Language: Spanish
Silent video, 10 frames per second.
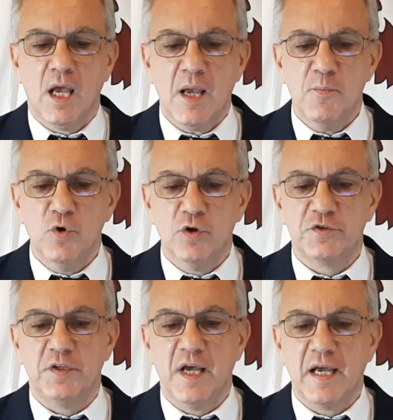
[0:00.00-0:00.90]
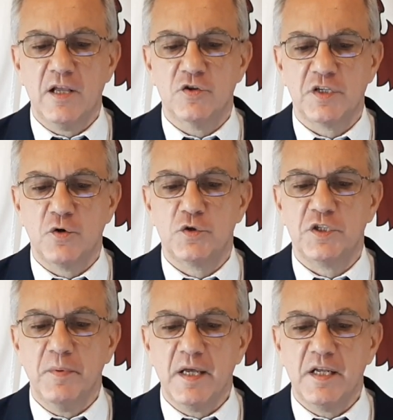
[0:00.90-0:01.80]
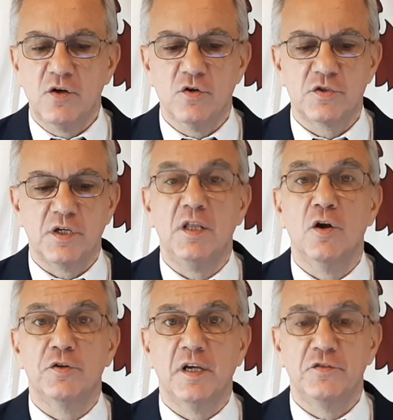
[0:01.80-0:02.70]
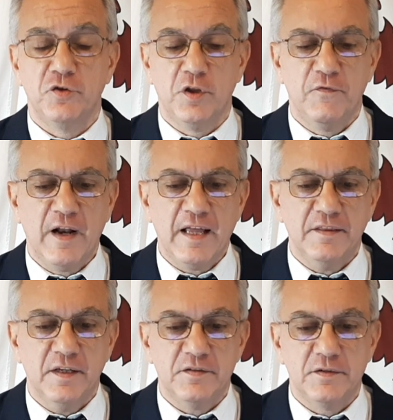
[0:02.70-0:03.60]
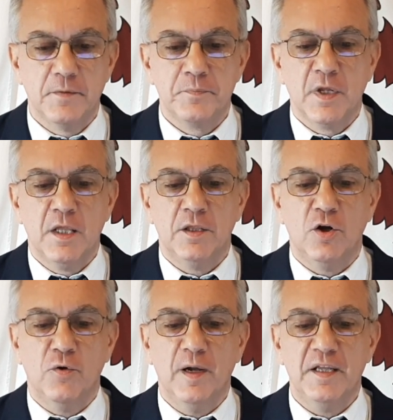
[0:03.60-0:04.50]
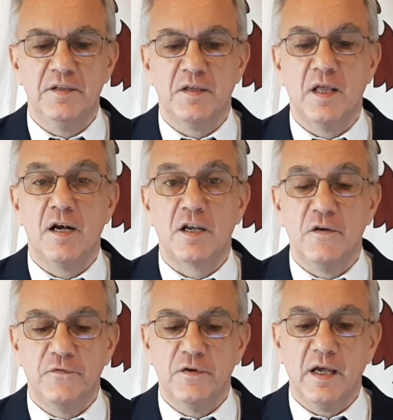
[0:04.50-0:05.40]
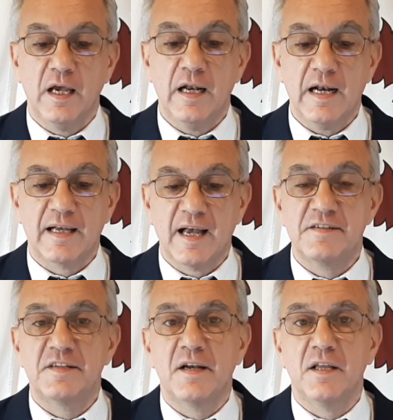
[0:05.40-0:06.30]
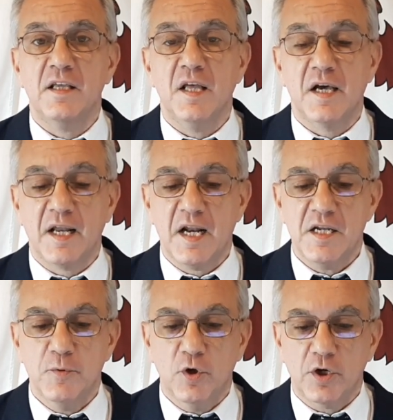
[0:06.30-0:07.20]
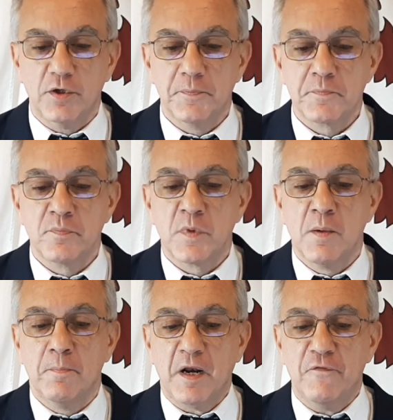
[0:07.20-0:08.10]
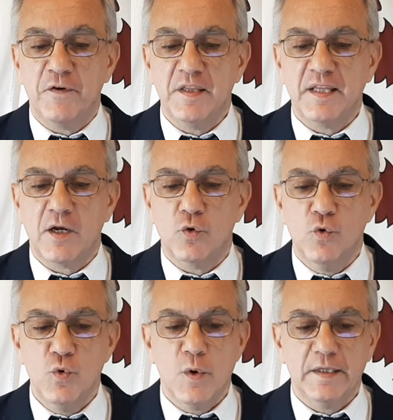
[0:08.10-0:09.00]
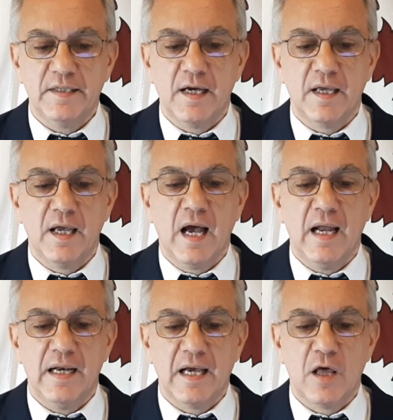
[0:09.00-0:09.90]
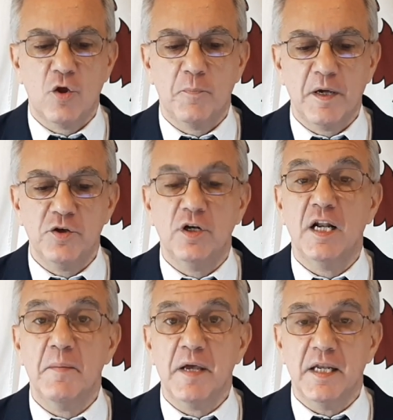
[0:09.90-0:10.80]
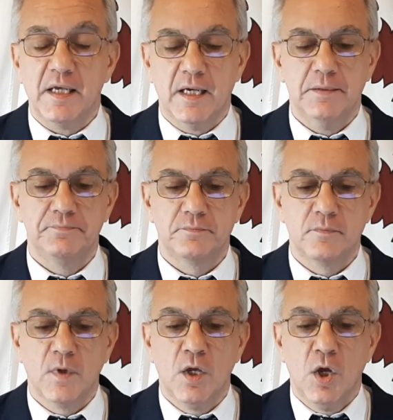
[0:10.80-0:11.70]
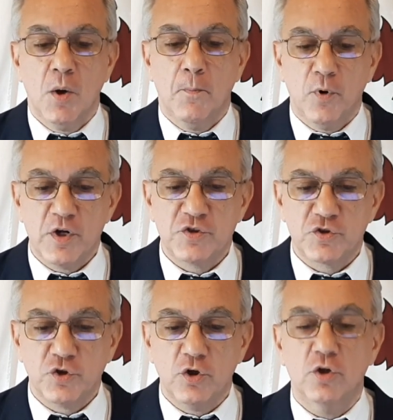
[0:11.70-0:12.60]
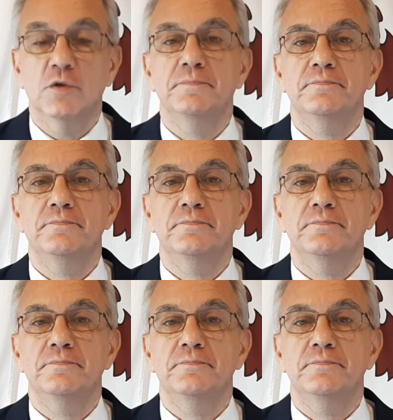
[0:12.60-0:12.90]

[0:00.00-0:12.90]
émulos de aquellos héroes ibéricos y de los tercios de Flandes, de los valientes del Rif, el Alcázar y de Krasnivor para enfrentar un nuevo ataque al legado español en América. Por eso solo,